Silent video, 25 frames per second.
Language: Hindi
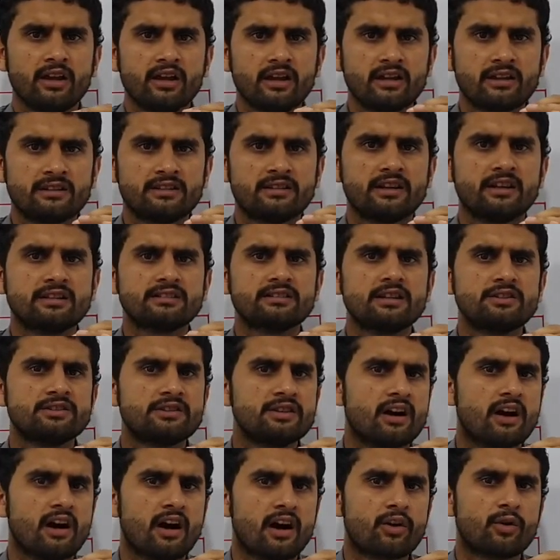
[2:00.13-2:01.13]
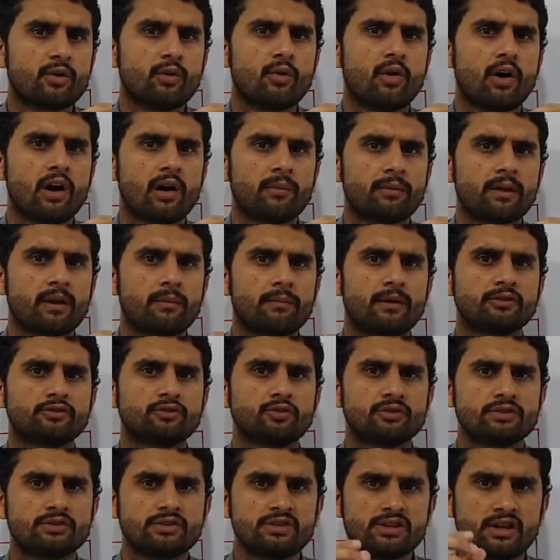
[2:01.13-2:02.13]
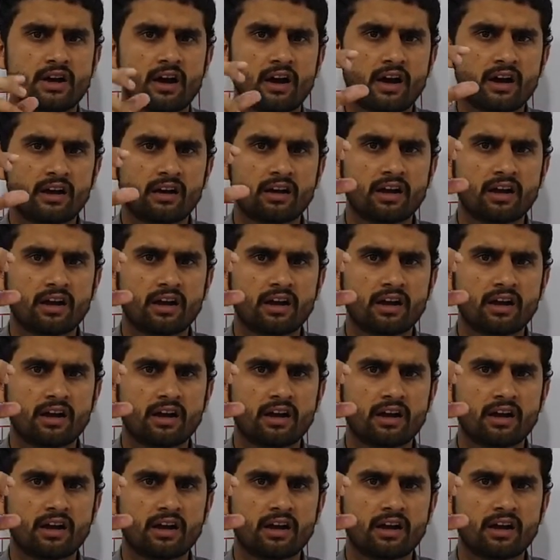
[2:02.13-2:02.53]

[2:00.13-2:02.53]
इतना सा जार हो आपके पास उस जार